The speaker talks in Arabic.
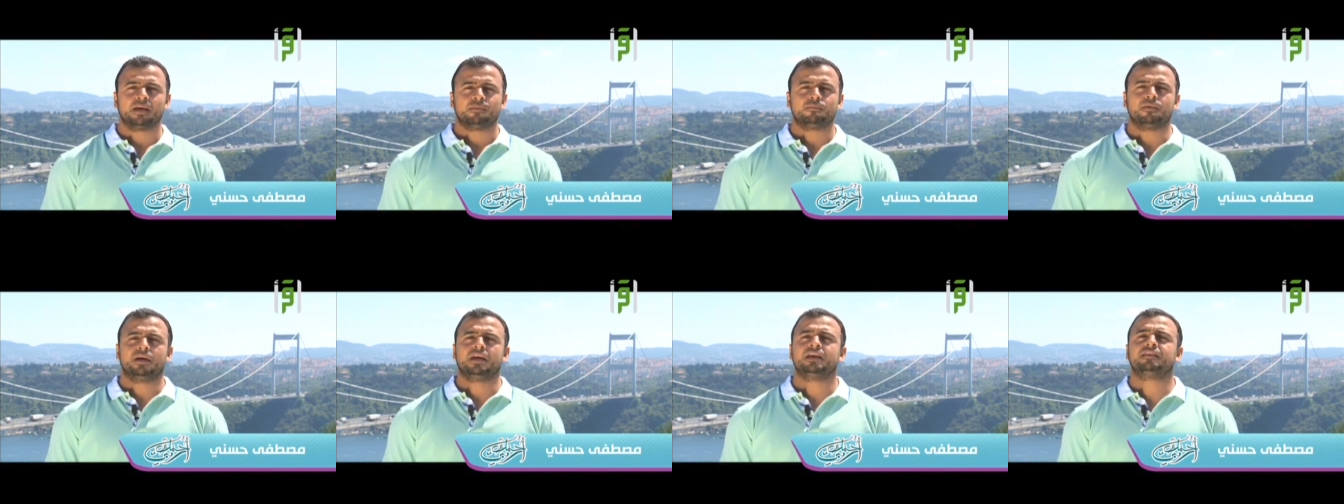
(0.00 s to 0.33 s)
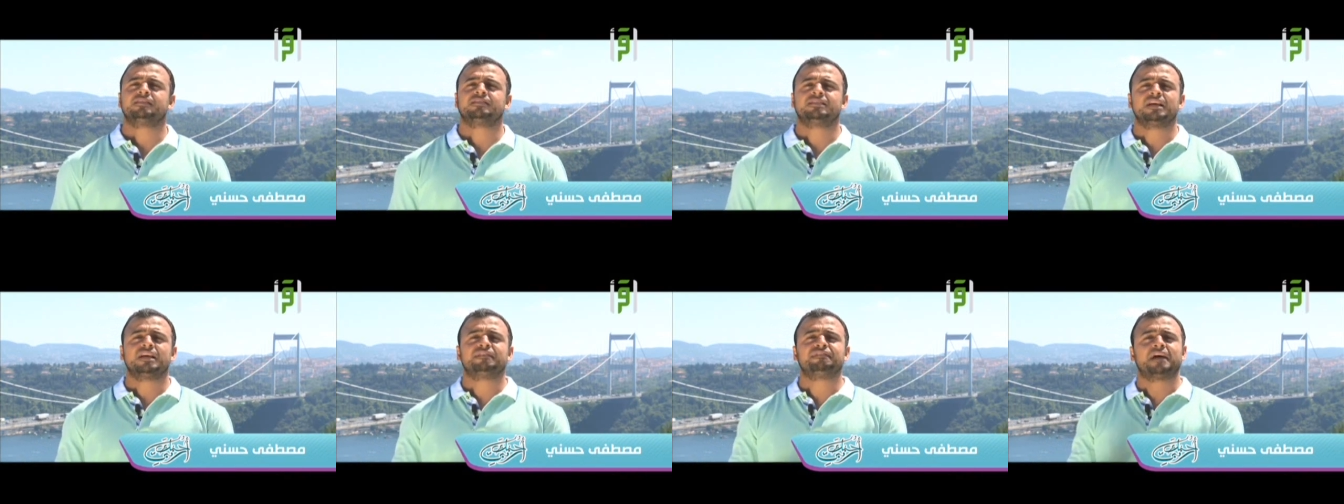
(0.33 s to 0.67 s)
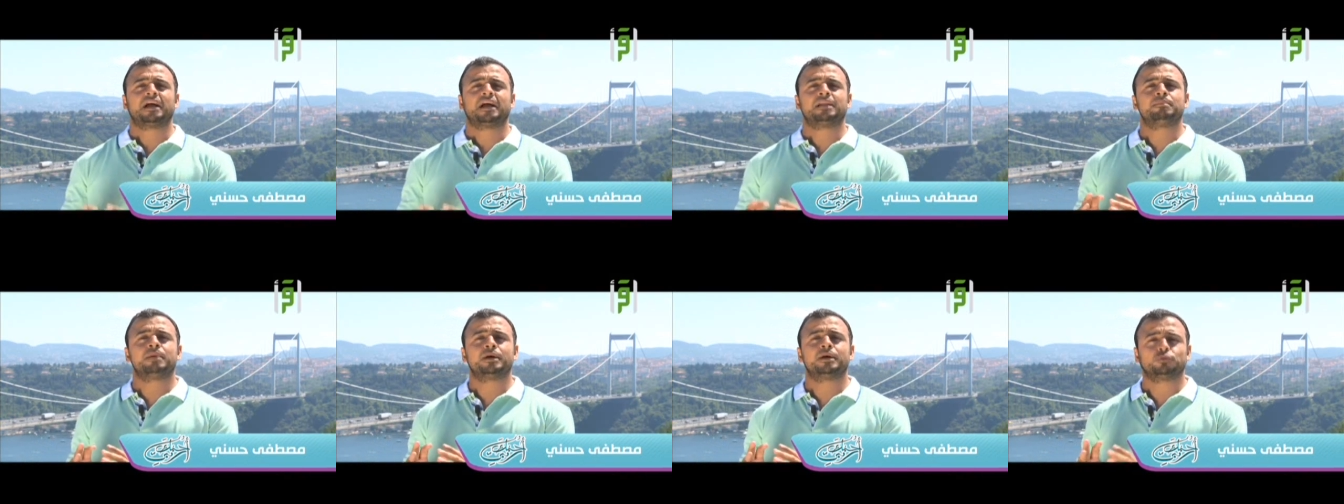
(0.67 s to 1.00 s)
بحيث
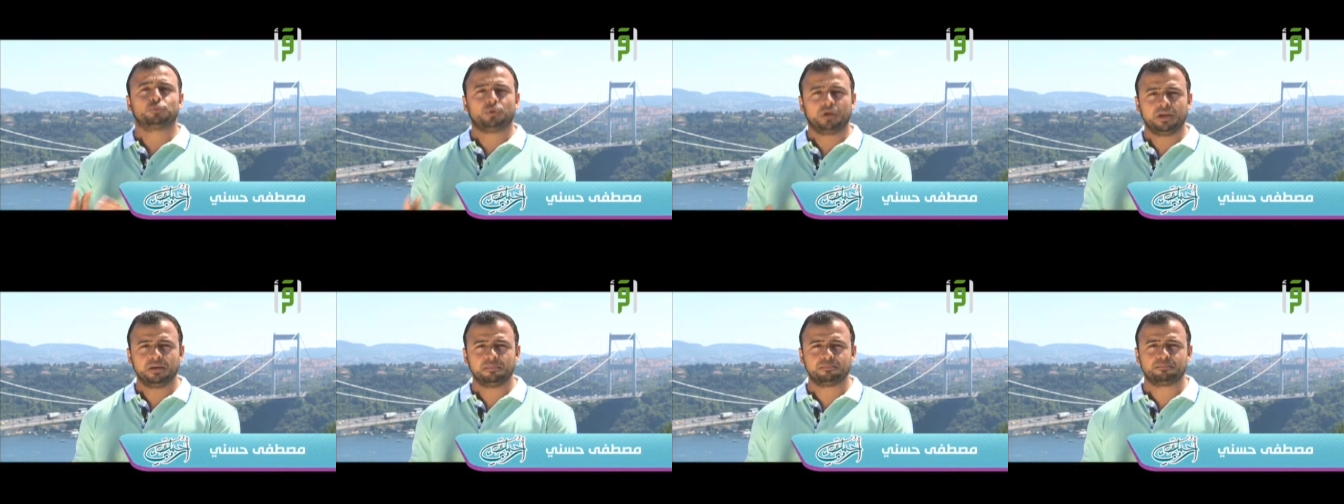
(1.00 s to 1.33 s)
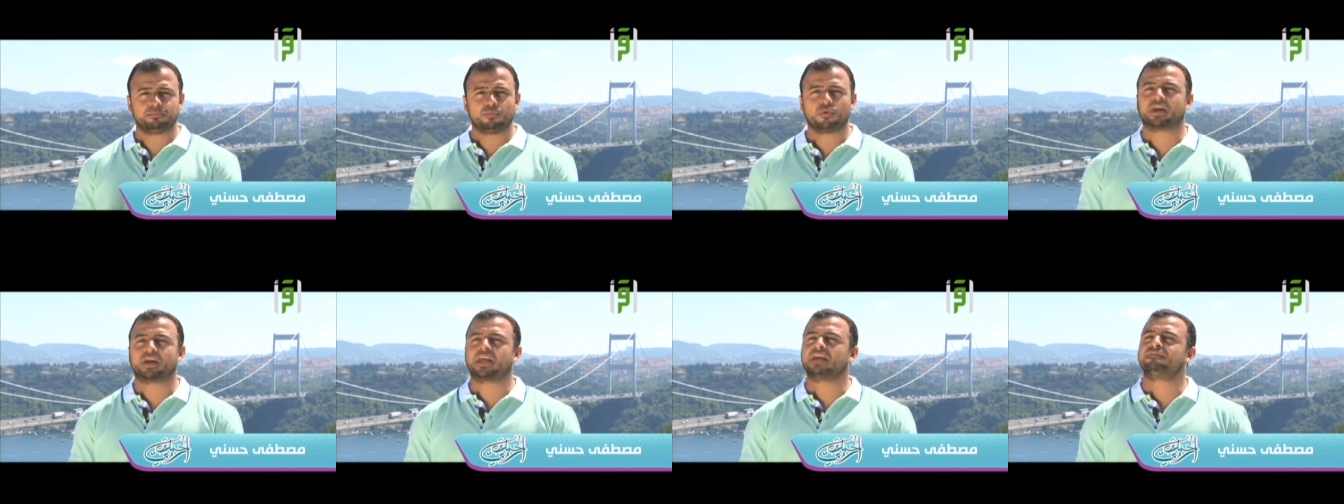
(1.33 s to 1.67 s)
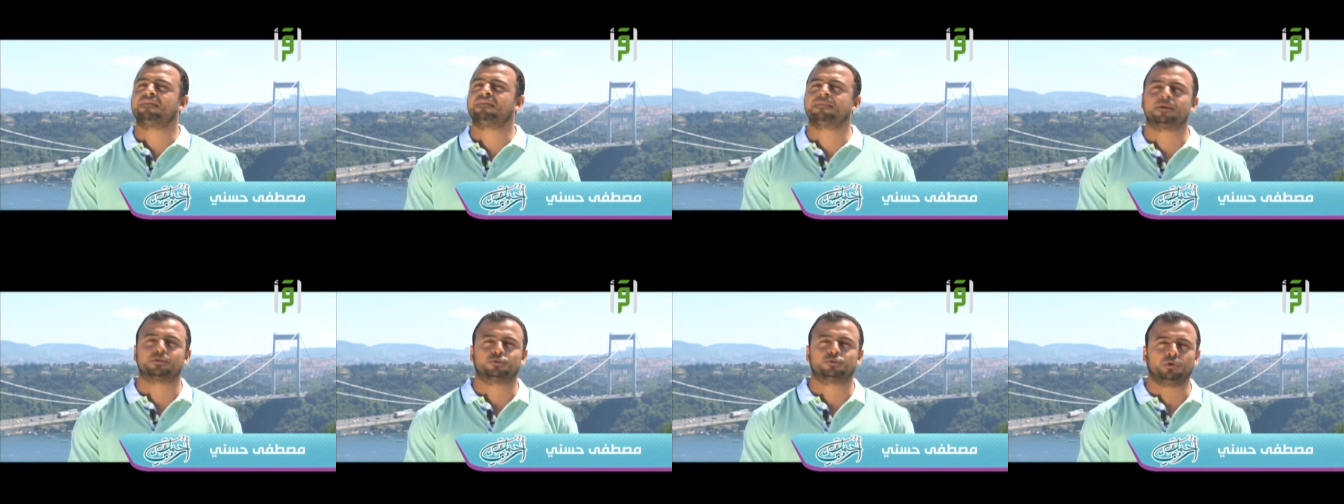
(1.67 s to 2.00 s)
نفعل ما تحب
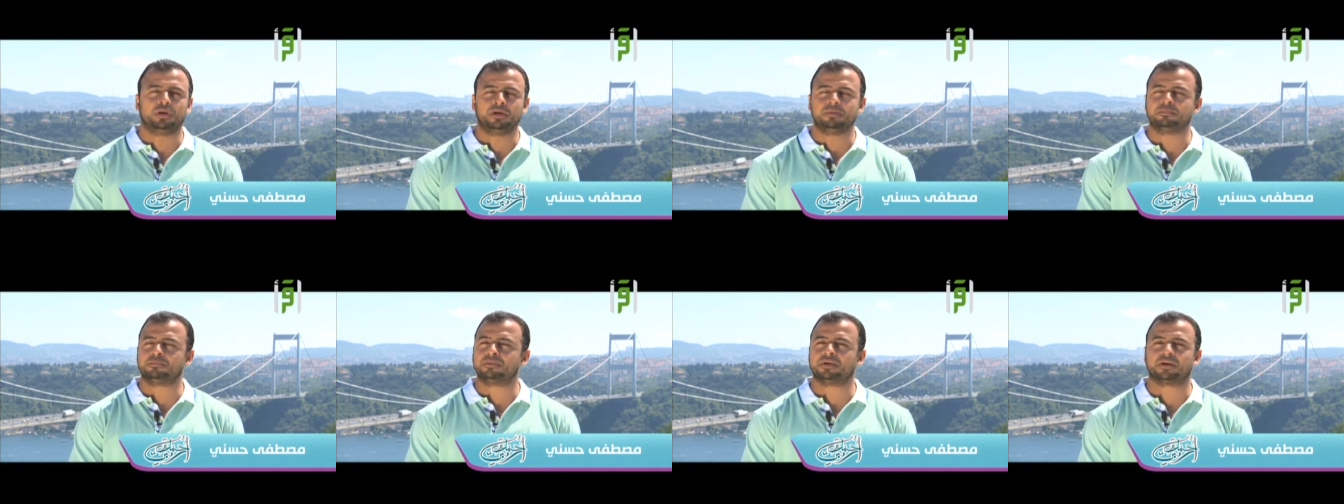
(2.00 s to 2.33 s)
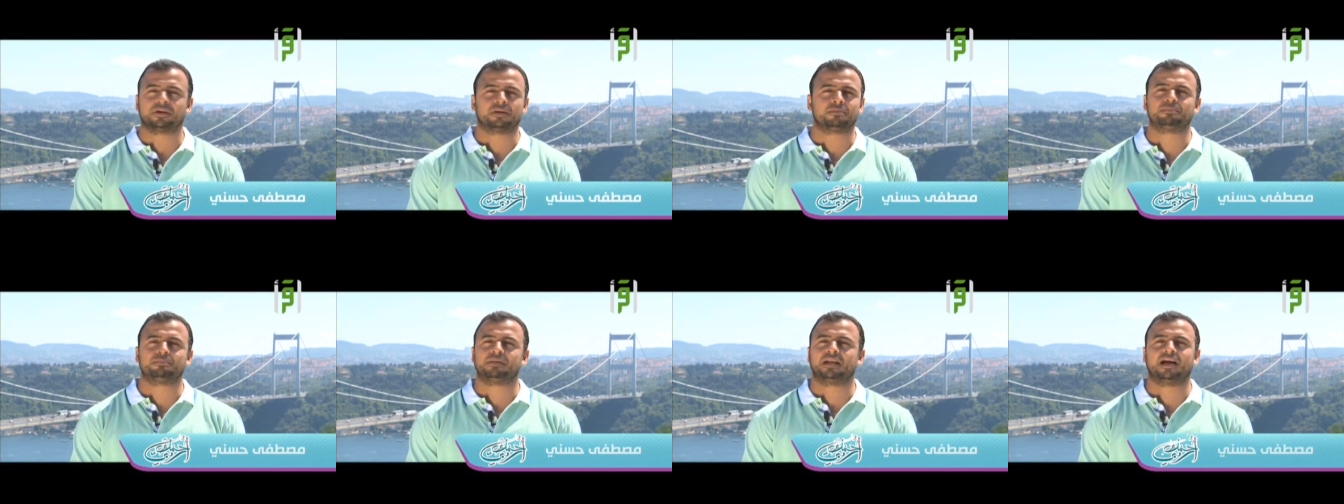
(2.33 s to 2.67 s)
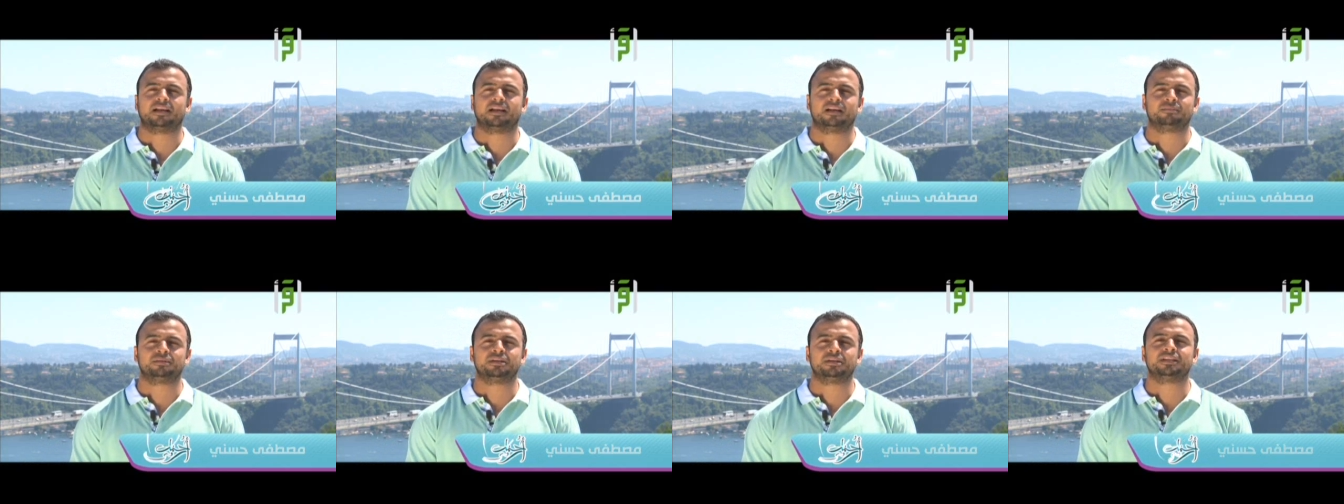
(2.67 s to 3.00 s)
وكيفما تحب يا رب
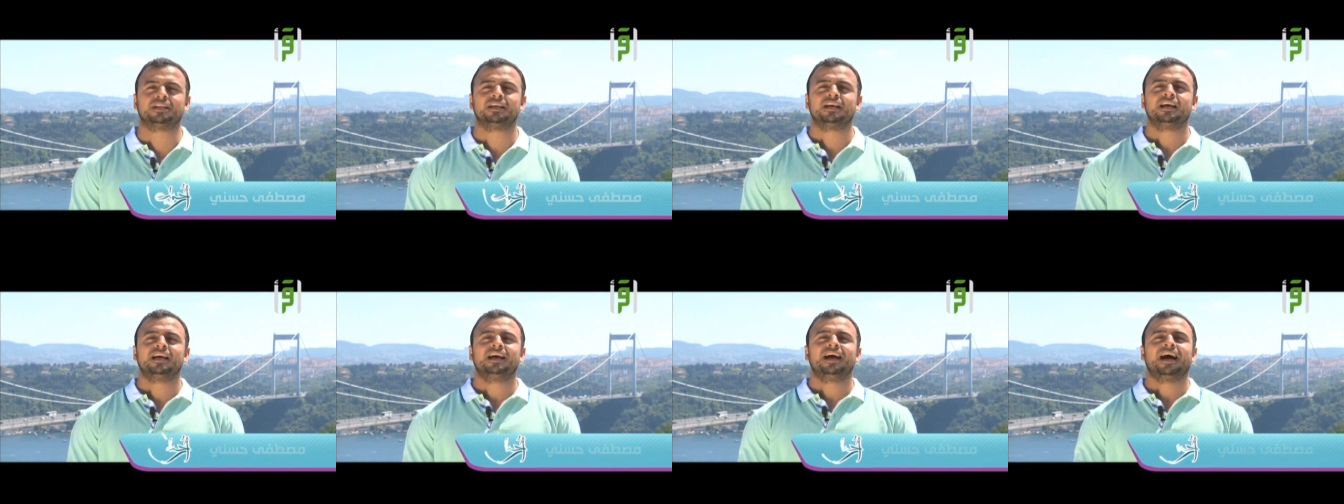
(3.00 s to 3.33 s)
العالمين